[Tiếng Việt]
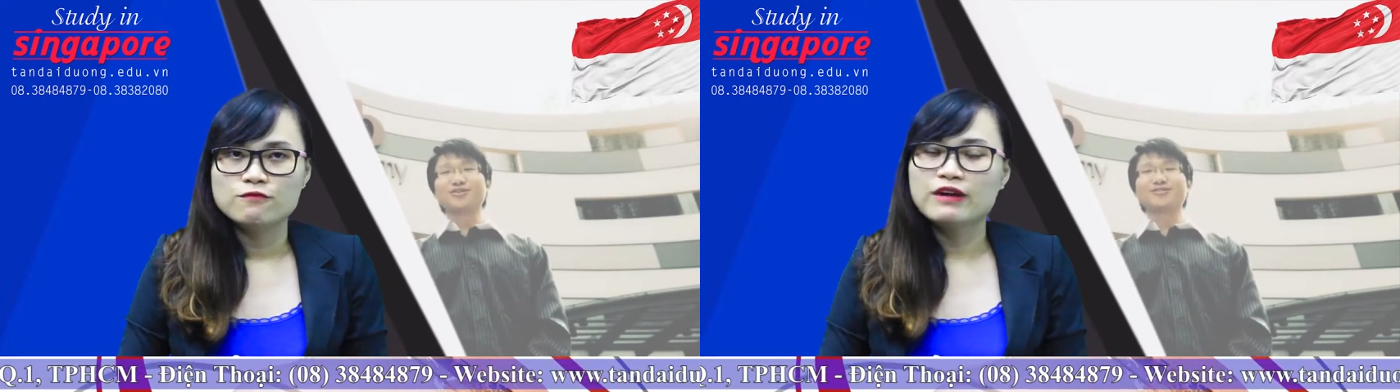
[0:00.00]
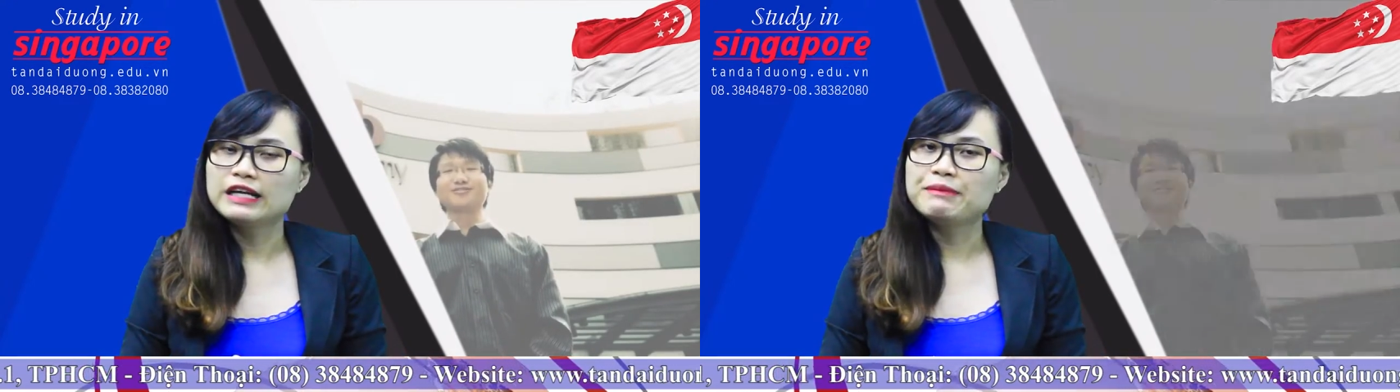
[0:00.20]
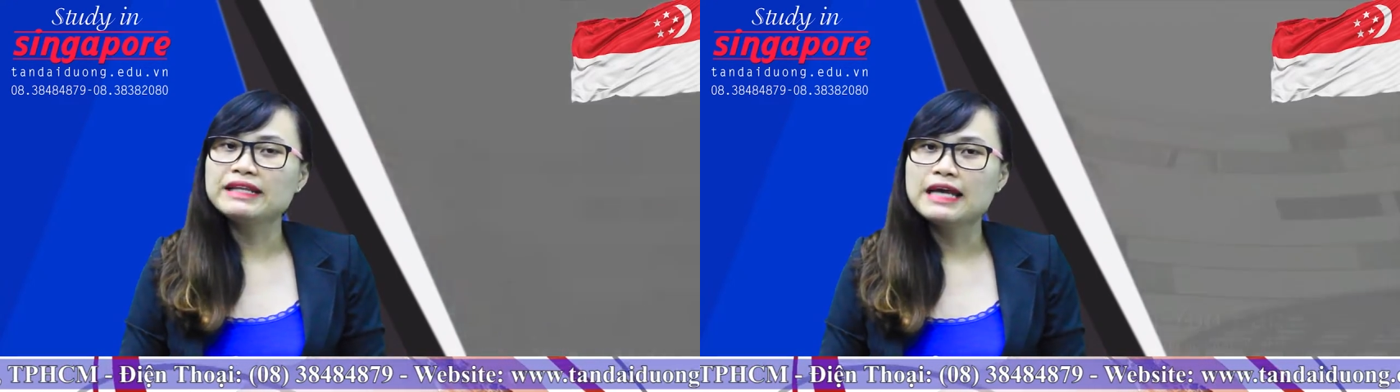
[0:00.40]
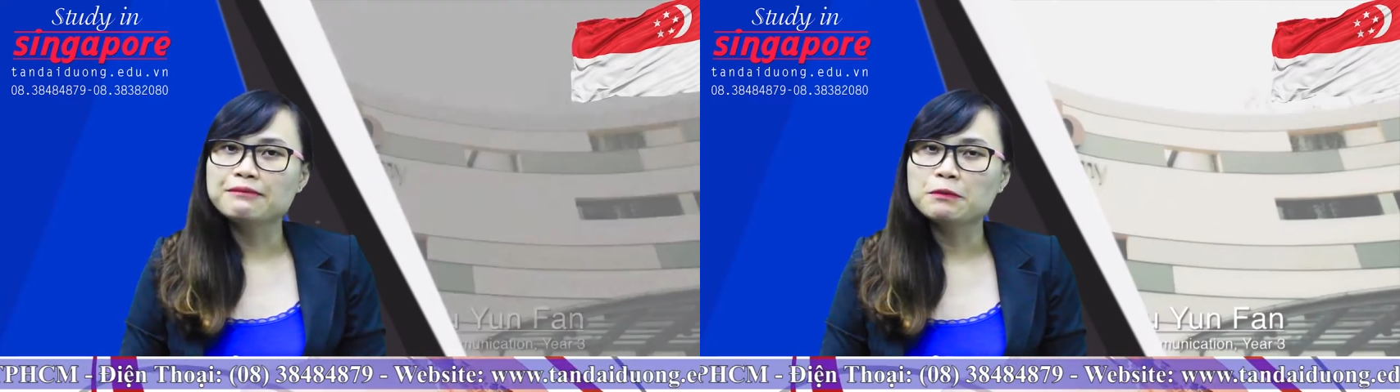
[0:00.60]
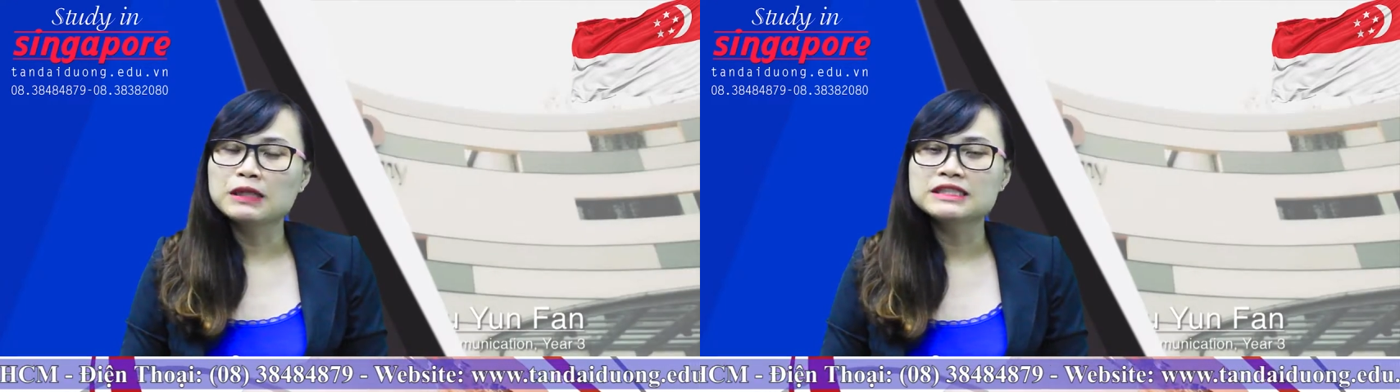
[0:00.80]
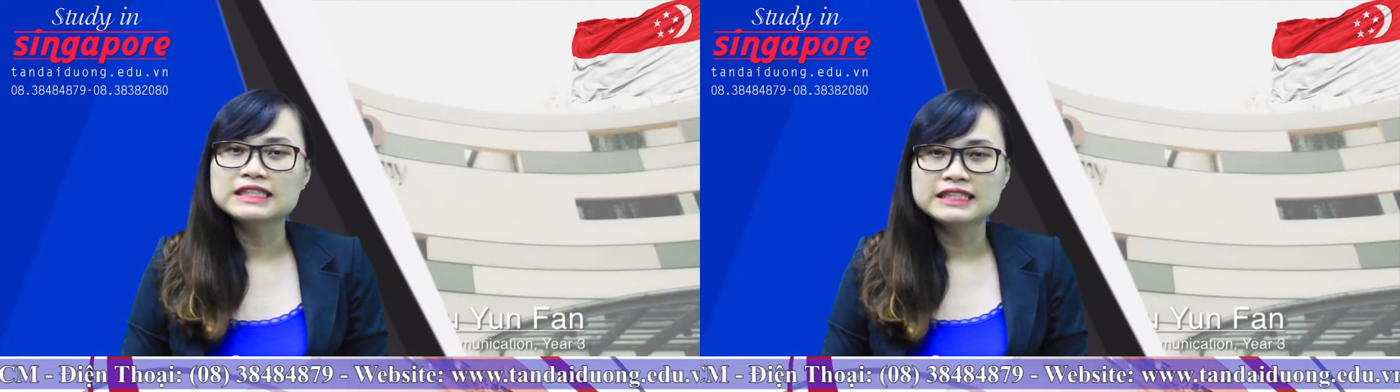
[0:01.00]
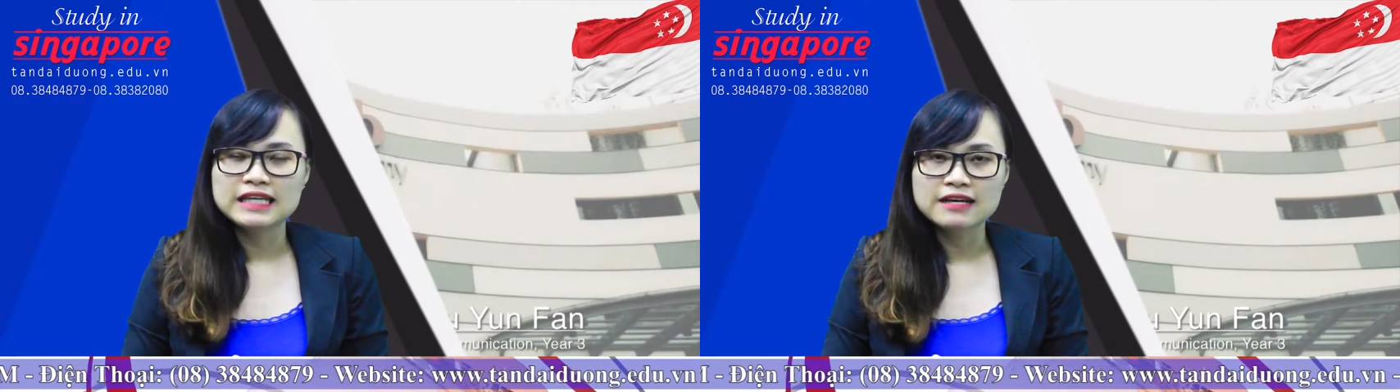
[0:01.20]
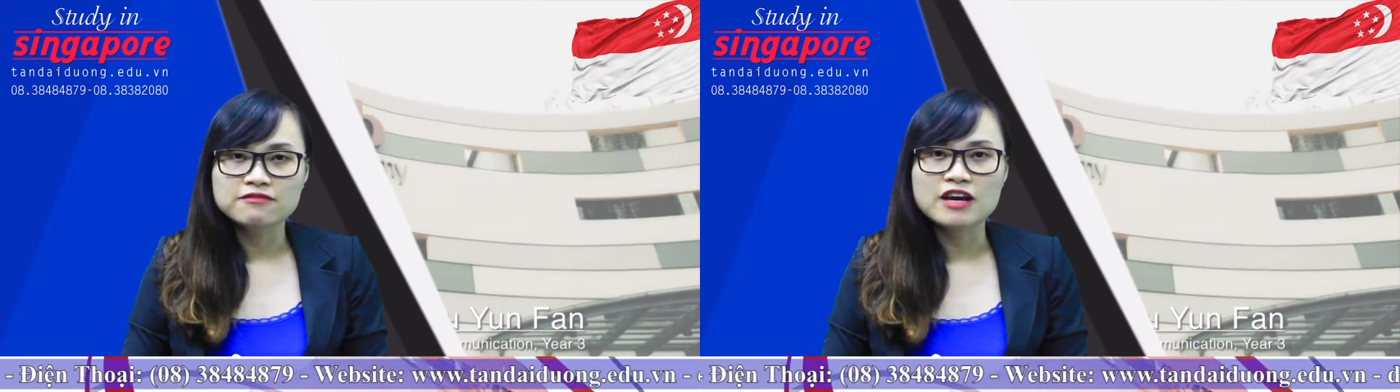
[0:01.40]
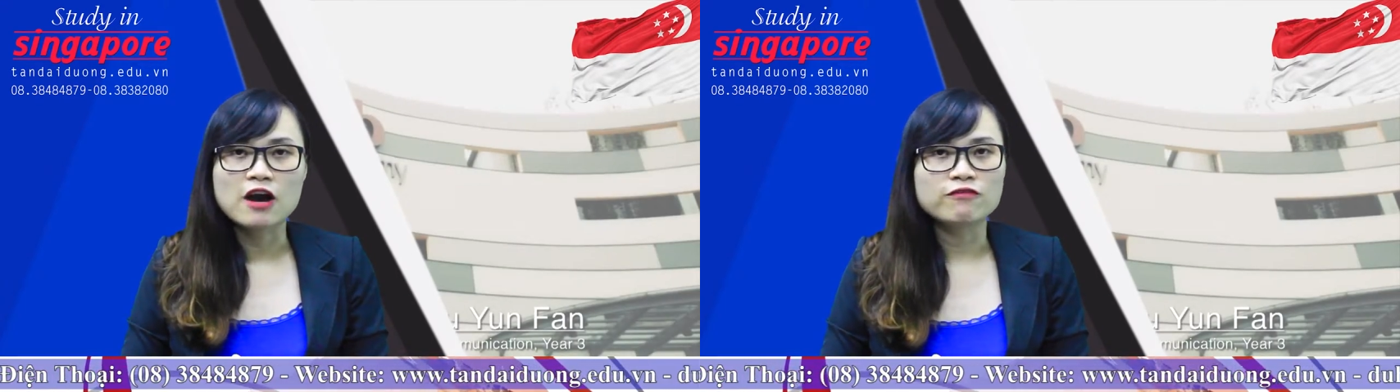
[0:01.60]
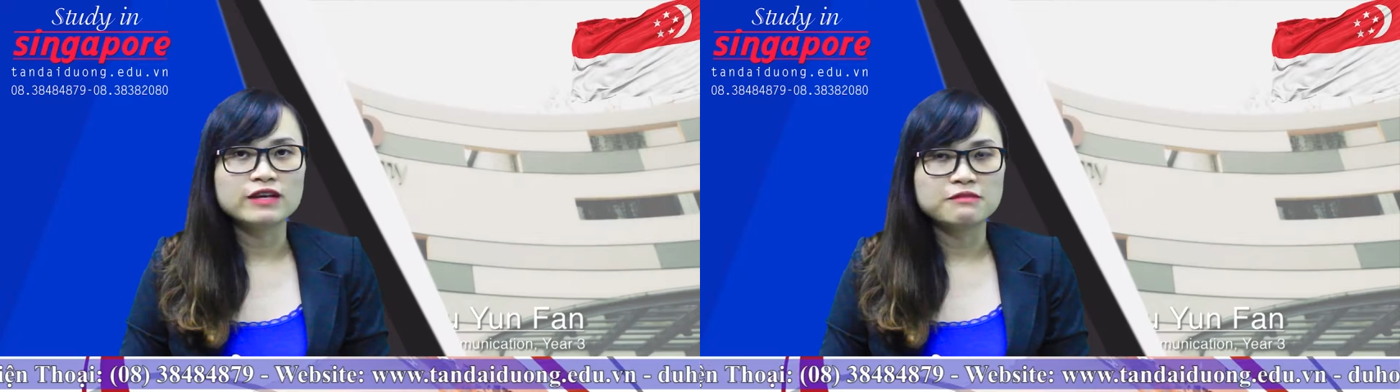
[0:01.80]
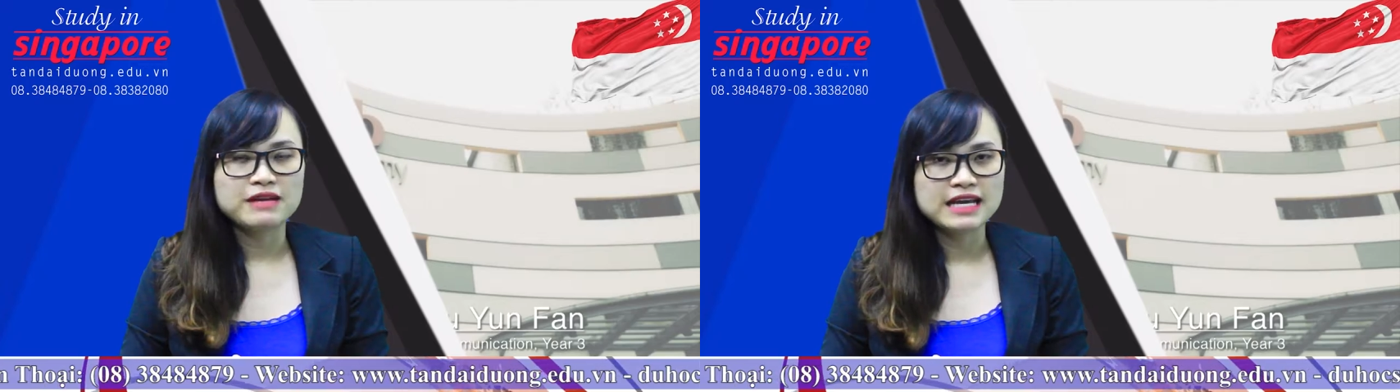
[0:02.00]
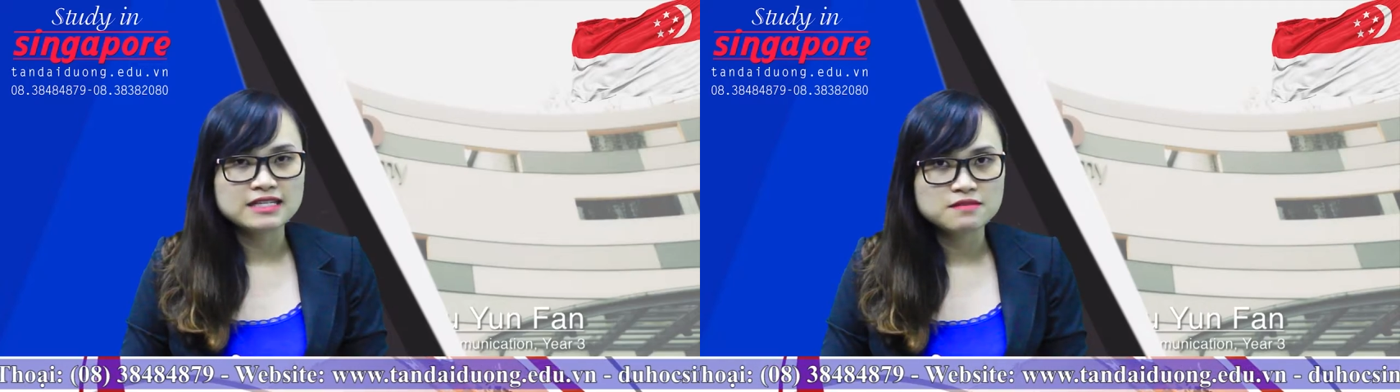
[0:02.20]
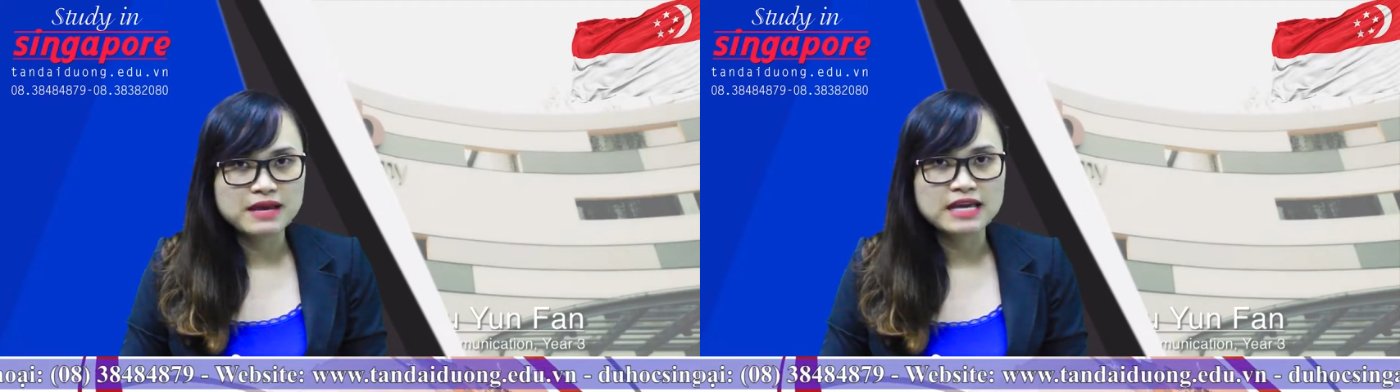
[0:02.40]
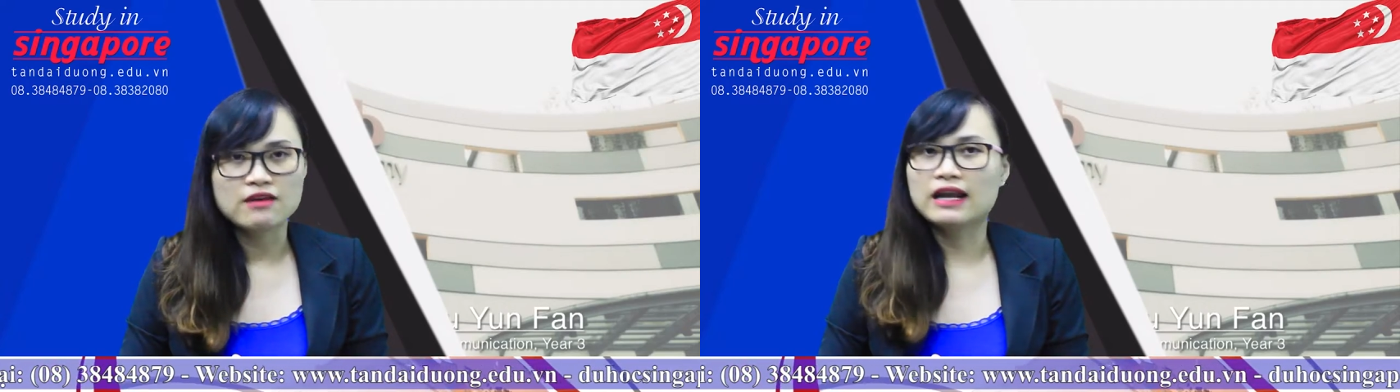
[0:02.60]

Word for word: và để biết thêm thông tin chi tiết về học viện BSB